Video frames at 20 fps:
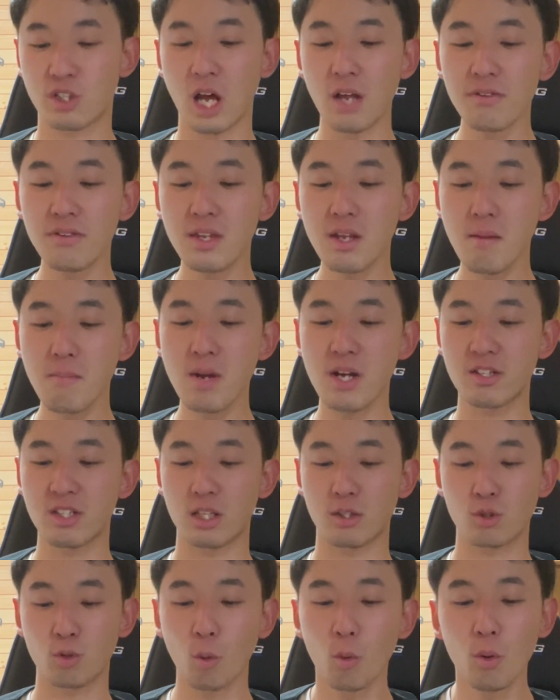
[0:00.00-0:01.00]
3年目にし
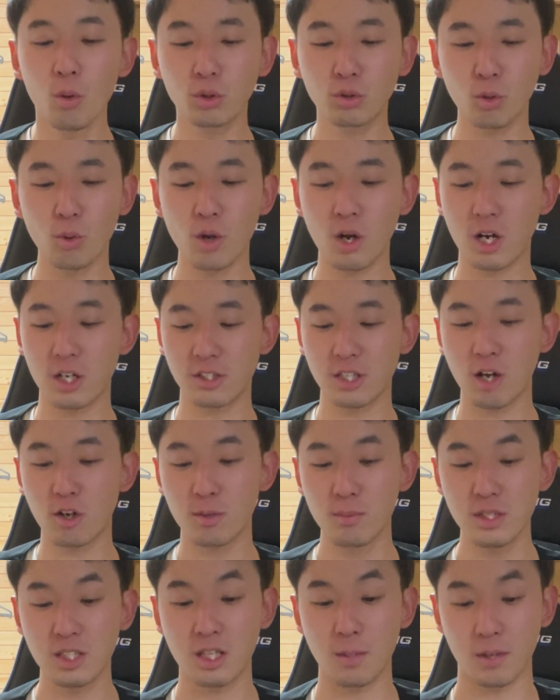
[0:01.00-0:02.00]
て相当な活
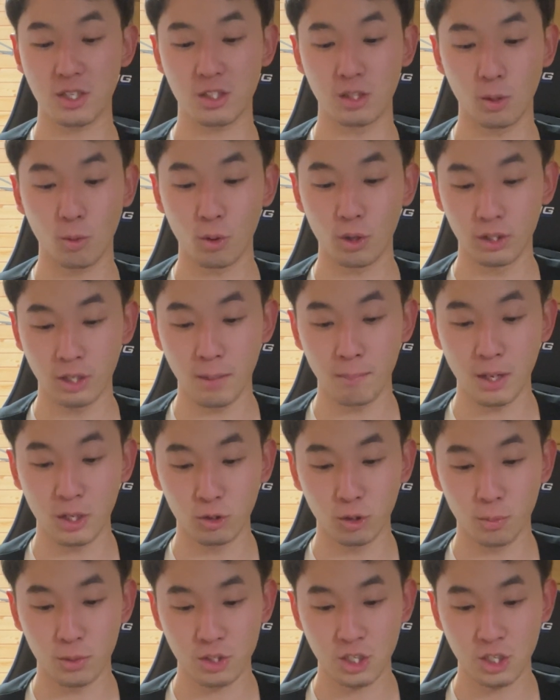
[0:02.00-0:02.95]
躍見せてますね、これね、ペルドモ